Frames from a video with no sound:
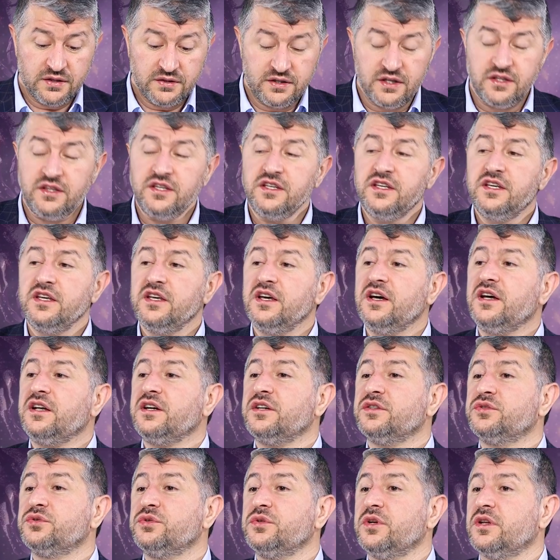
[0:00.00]
Dedi ki
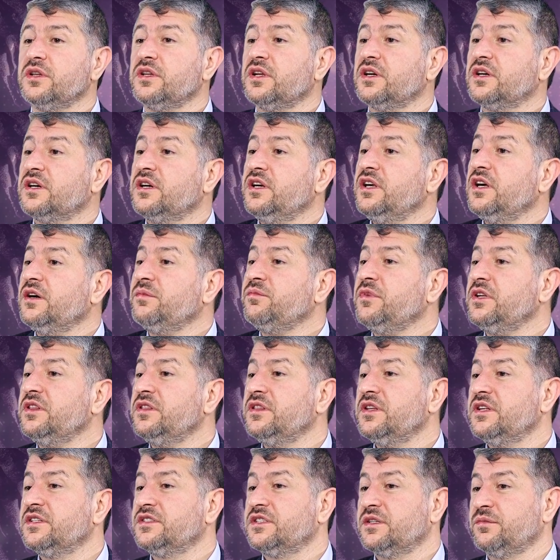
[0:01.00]
ya Resulallah
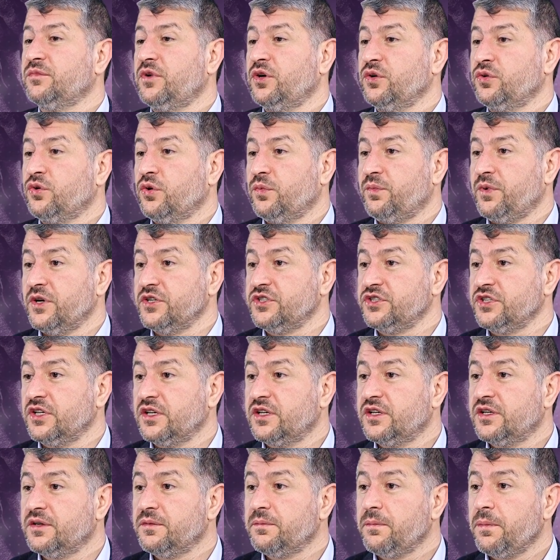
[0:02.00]
kıyamet ne zaman
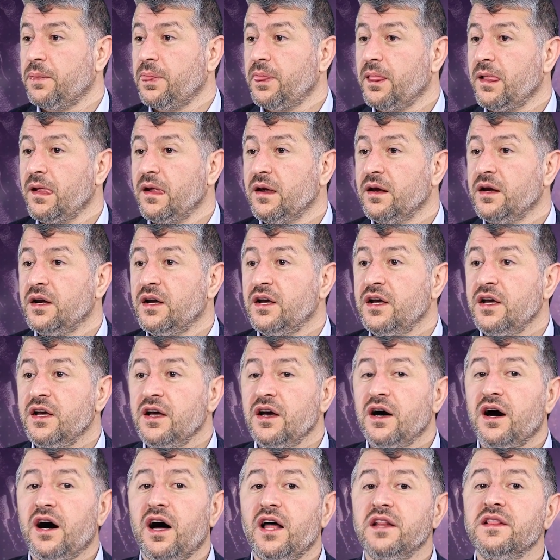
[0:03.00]
kopacak?
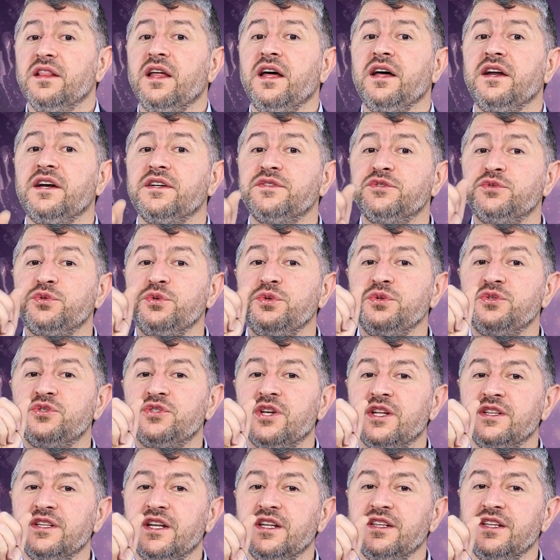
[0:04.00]
Allah Resulü
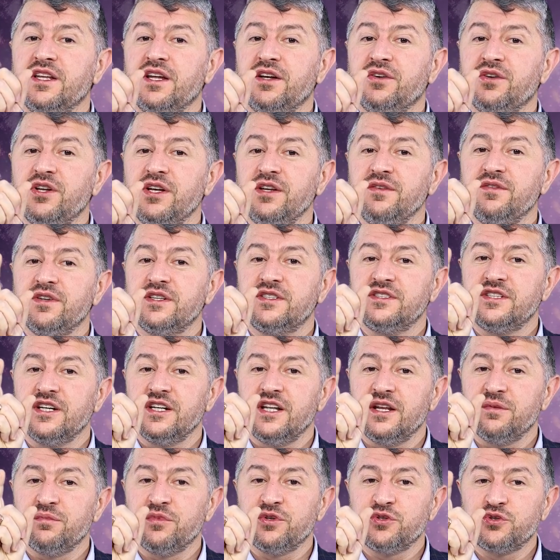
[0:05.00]
sallallahu aleyhi ve
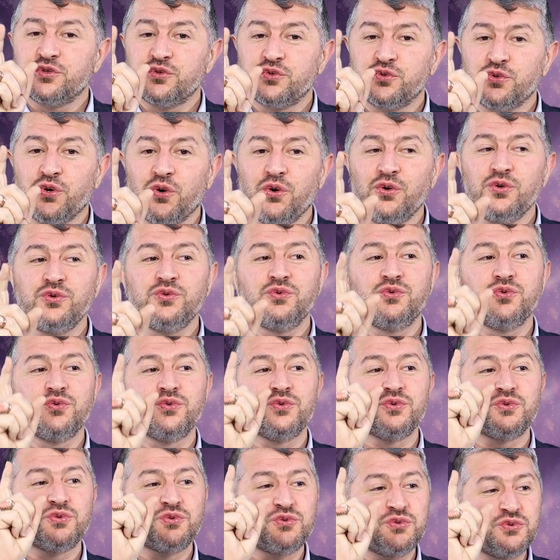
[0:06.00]
sellemin
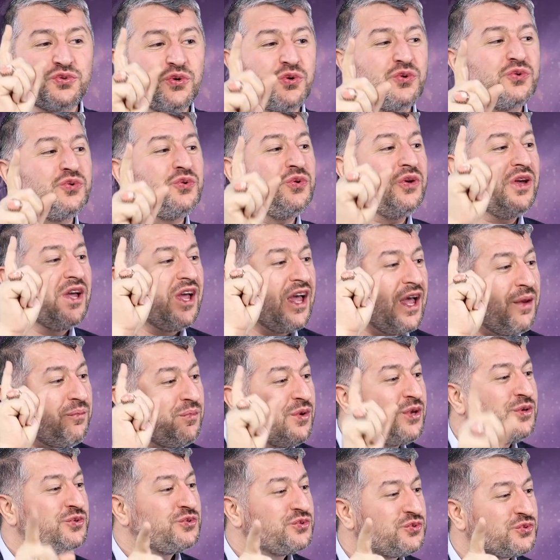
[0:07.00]
sorduğu soru
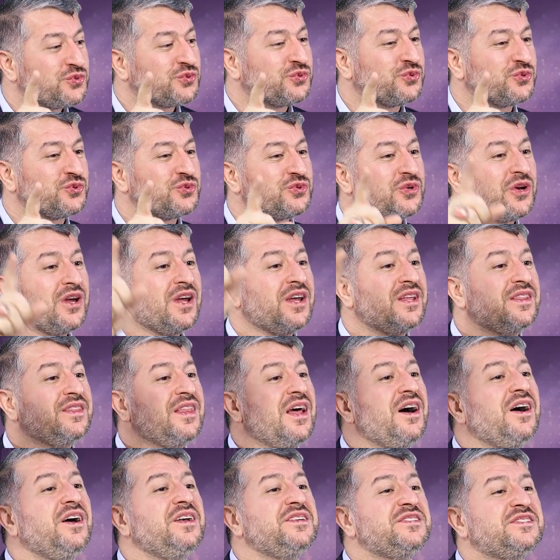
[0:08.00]
hemen şudur.
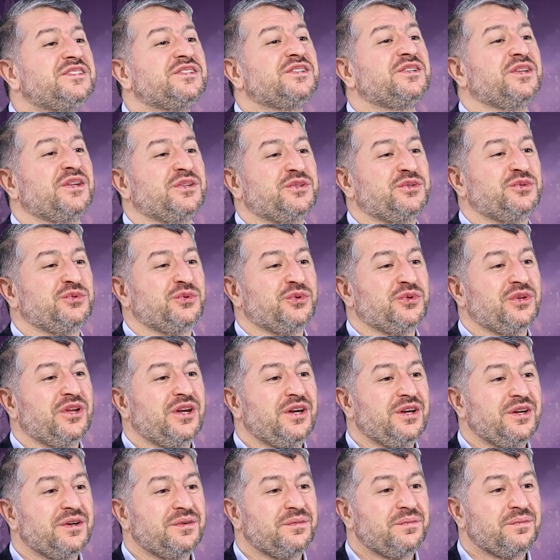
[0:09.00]
Ne hazırladın
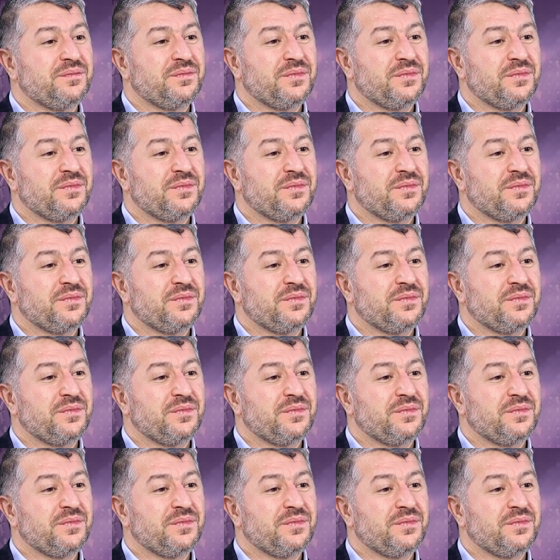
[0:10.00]
ona?